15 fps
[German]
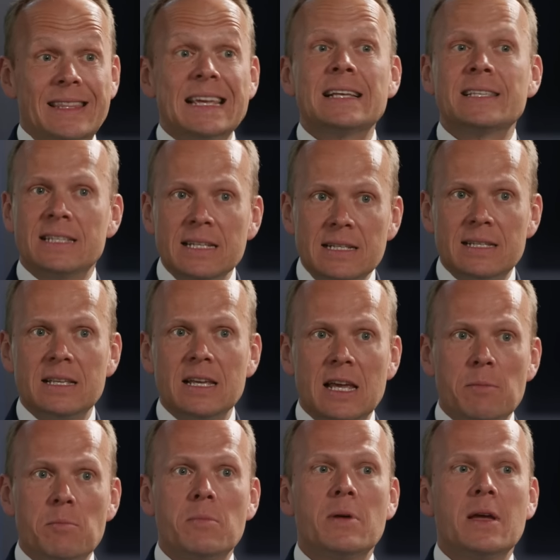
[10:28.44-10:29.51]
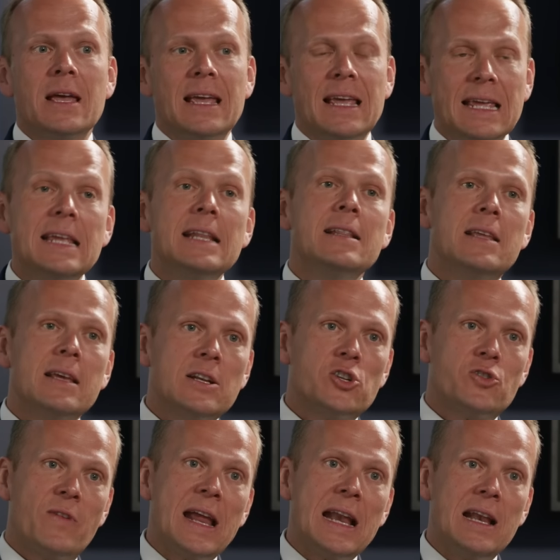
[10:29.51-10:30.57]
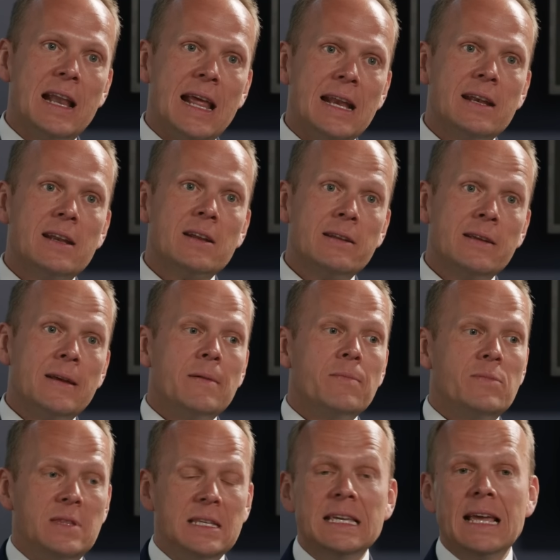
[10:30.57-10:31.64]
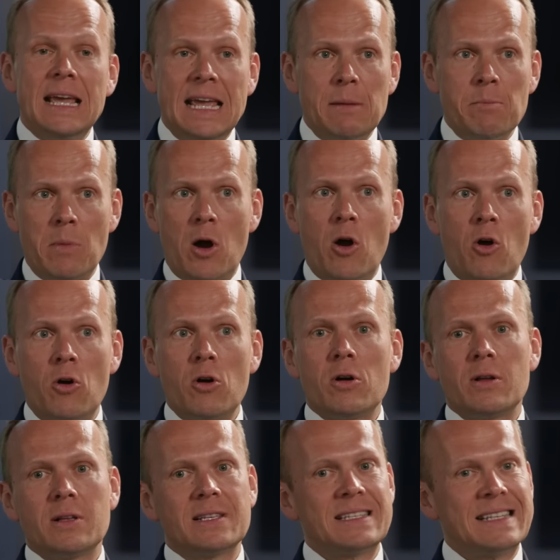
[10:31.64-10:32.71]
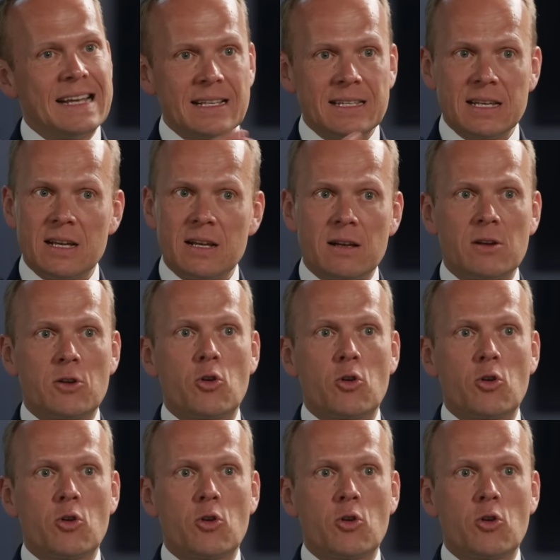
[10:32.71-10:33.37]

der sitzt eben in den Schwellenländern, die eben auch sehr, sehr